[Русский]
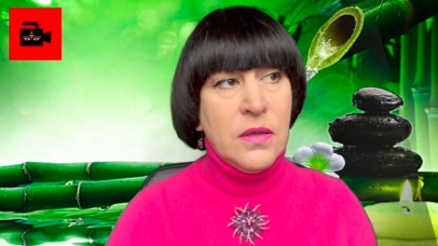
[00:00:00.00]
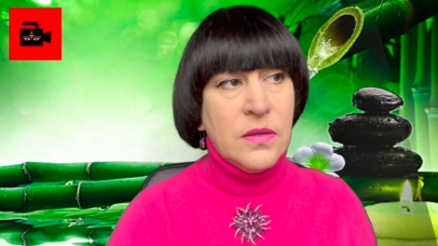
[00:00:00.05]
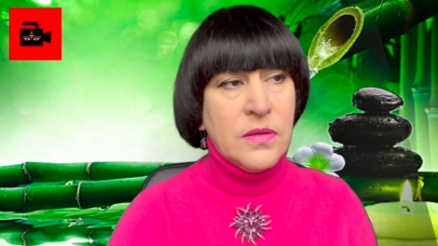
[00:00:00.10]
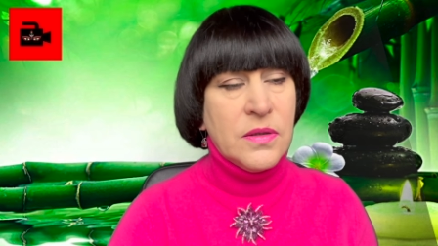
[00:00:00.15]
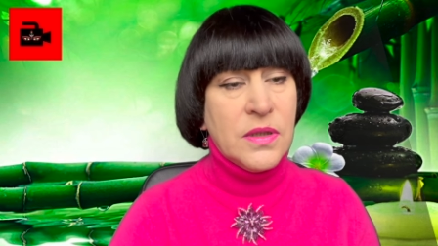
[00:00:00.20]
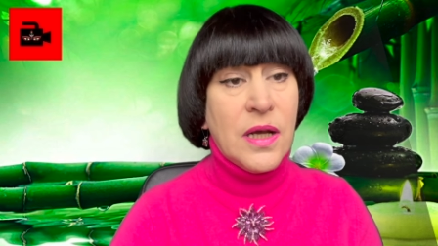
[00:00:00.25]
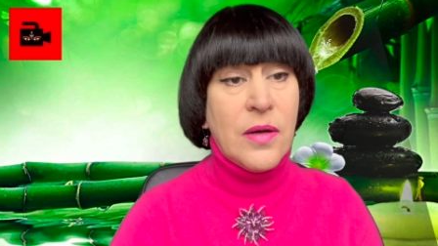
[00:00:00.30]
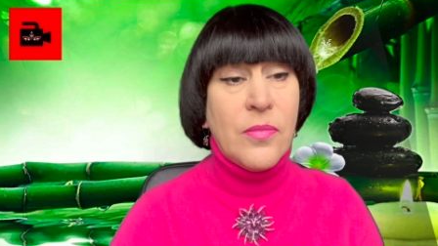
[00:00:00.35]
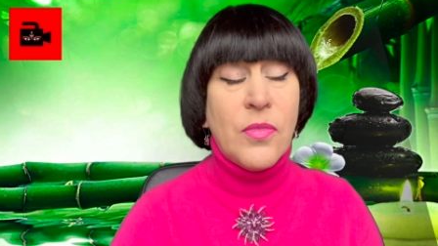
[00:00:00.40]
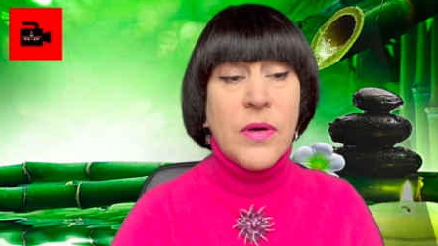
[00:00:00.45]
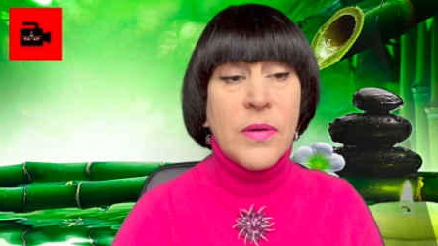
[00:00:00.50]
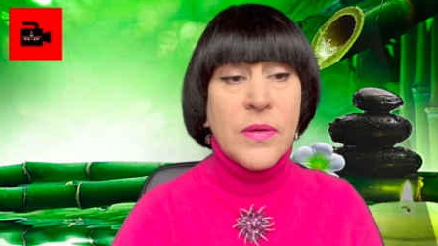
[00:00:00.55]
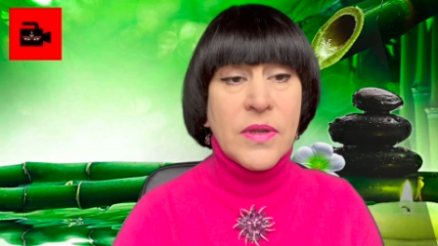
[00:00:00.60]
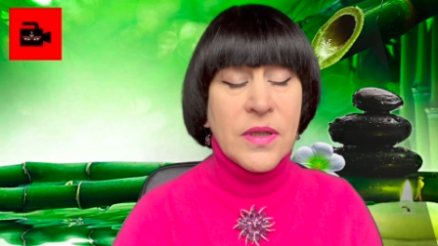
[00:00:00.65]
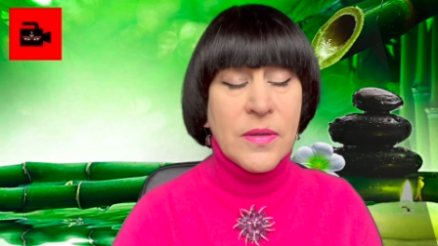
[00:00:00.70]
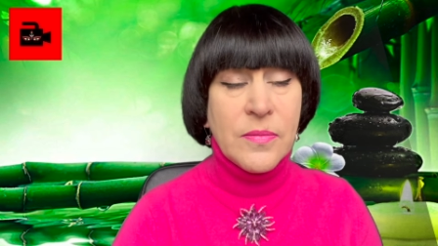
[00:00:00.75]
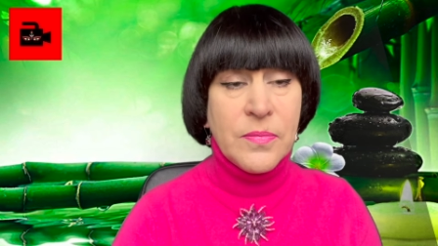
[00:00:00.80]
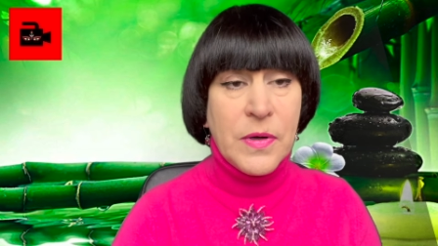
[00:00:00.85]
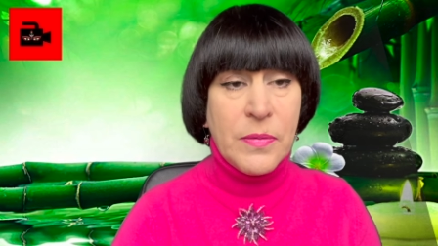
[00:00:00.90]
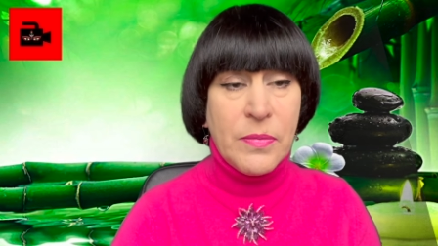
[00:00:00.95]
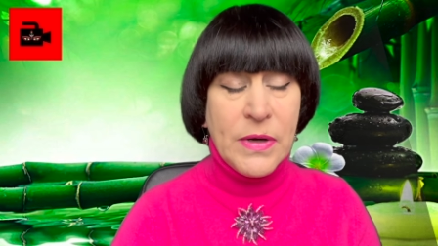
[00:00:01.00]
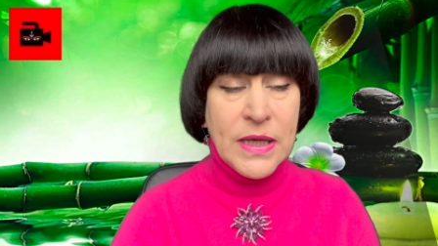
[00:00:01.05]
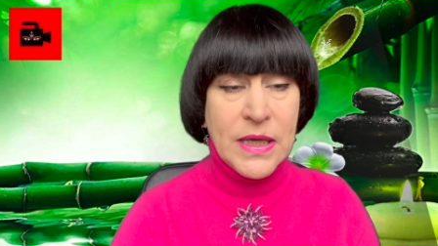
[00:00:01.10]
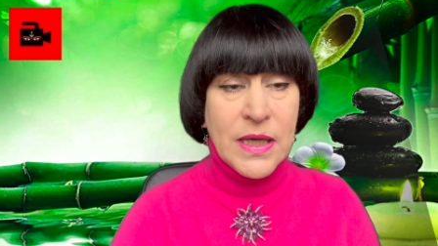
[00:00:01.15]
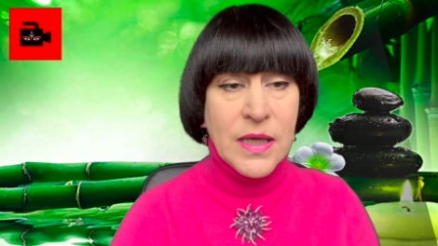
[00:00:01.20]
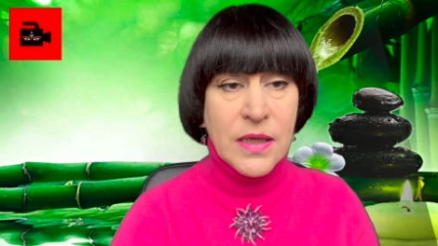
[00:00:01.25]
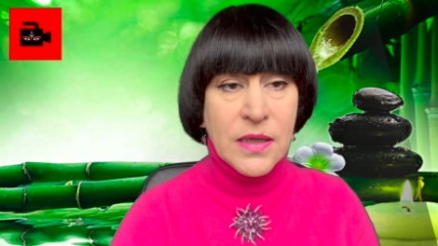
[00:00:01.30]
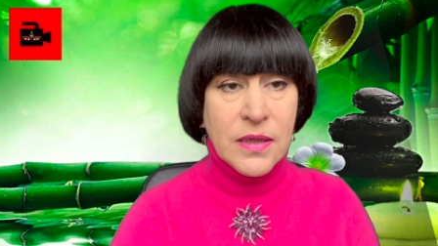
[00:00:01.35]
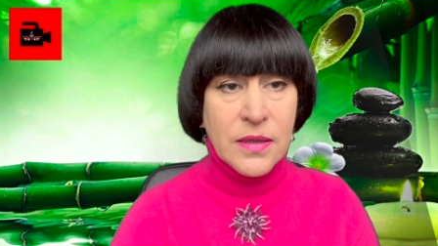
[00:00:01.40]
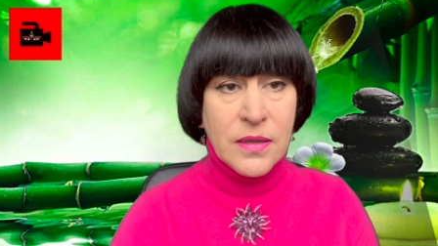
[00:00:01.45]
Нам, по,
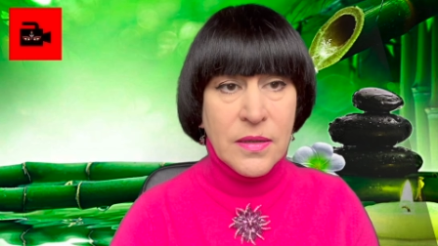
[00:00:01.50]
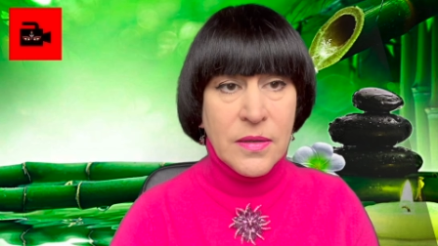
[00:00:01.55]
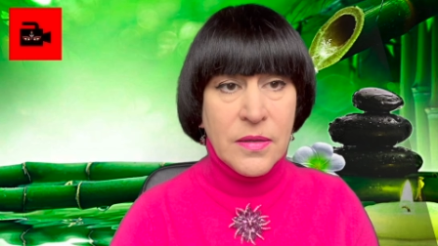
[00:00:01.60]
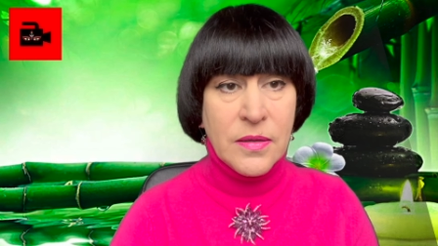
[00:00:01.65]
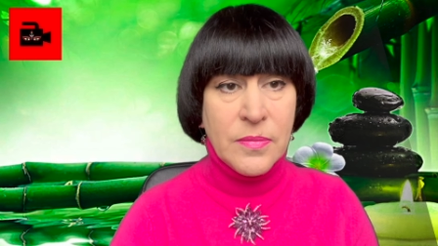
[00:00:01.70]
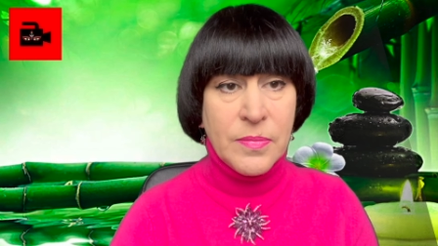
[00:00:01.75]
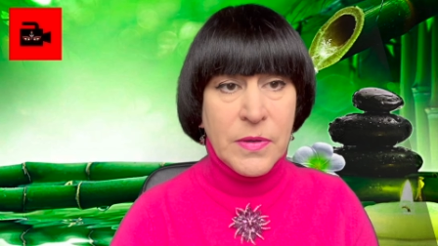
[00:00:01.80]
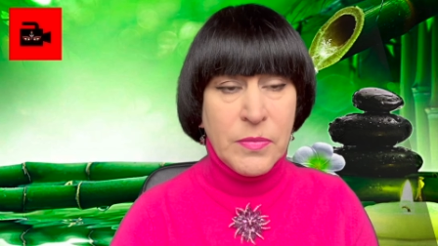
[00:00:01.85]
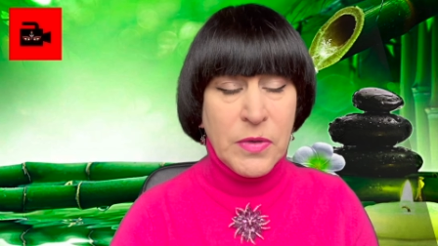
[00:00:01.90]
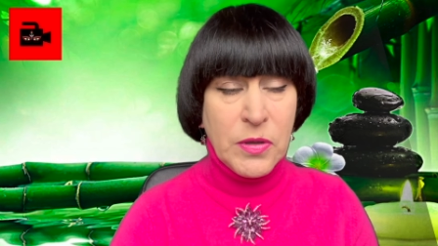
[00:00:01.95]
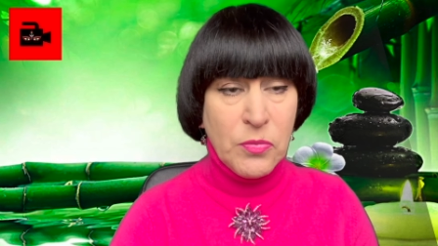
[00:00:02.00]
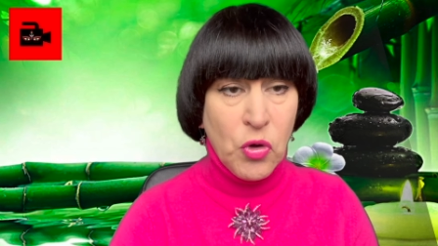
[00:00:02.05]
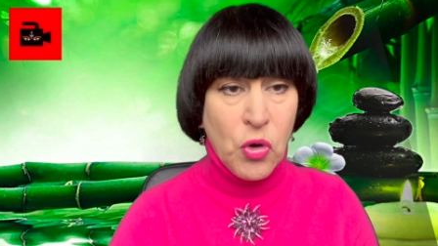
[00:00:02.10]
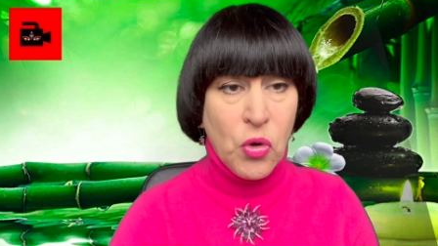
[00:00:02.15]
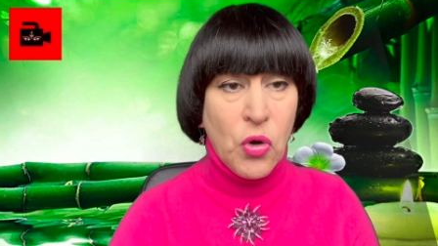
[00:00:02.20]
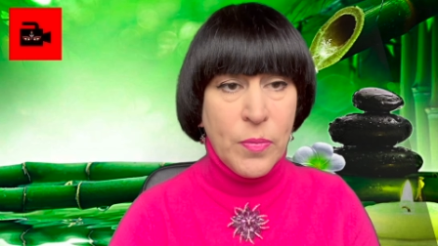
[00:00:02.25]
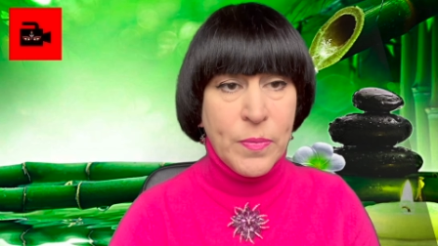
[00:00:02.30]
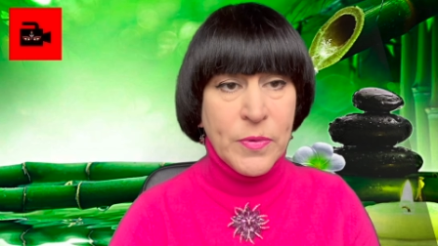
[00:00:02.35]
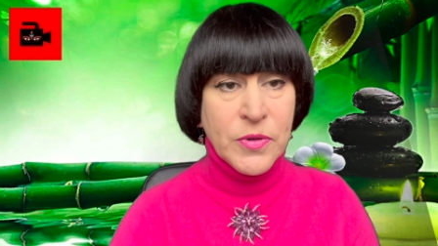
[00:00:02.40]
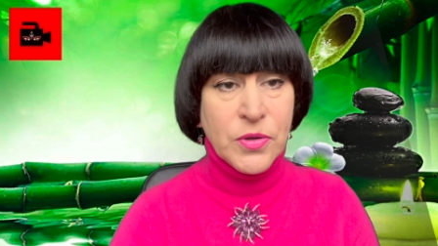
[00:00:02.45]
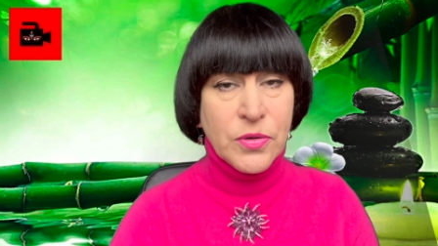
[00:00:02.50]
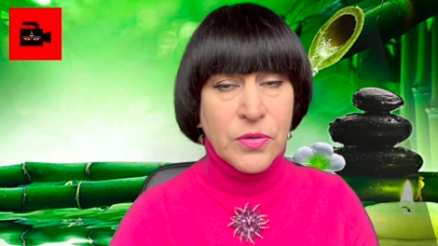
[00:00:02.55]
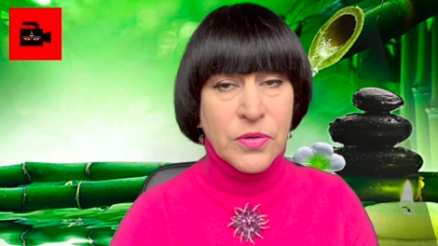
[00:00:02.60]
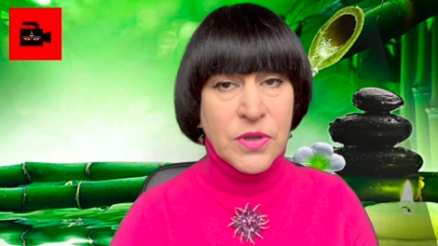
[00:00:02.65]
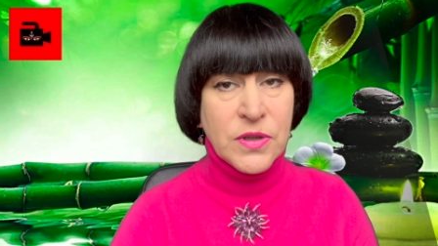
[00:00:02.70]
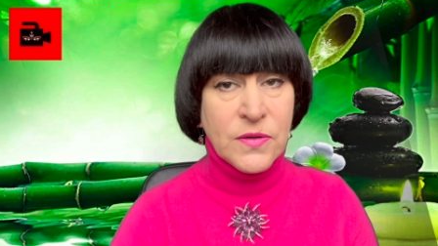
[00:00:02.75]
моей, а, по моему опыту,